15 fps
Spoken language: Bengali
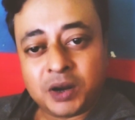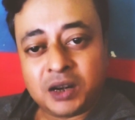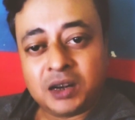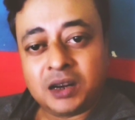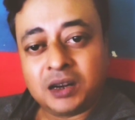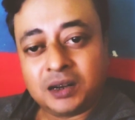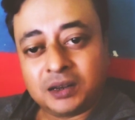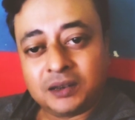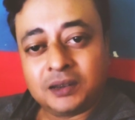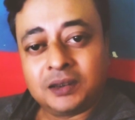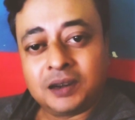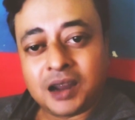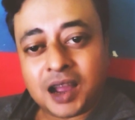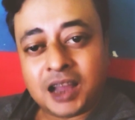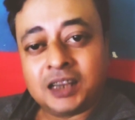ভাণ্ডার
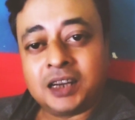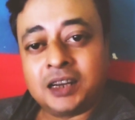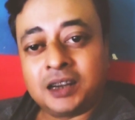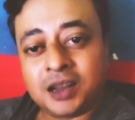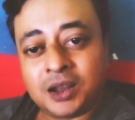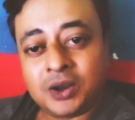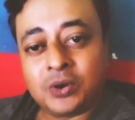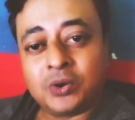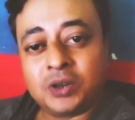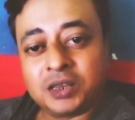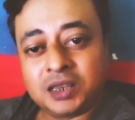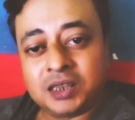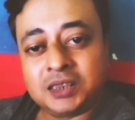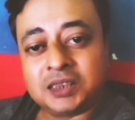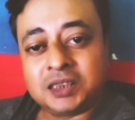হাজার টাকা করে
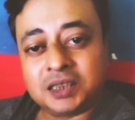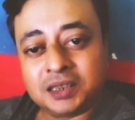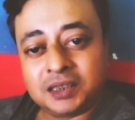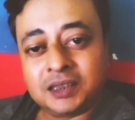দিয়েছে